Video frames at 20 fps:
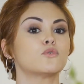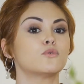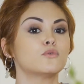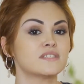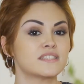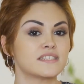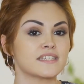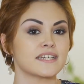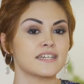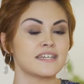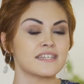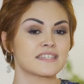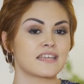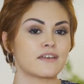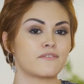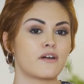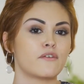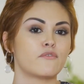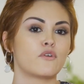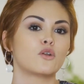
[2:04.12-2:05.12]
trop serrées,
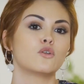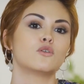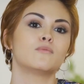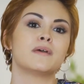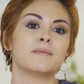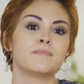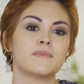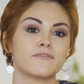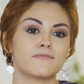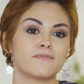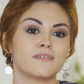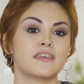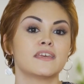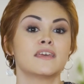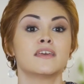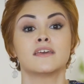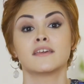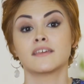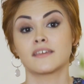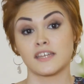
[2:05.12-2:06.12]
ça va avoir le même effet
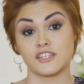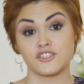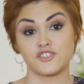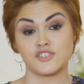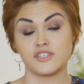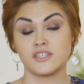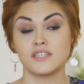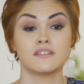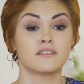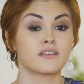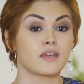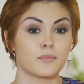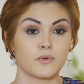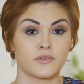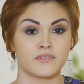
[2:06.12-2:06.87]
qu'un jean, qu'un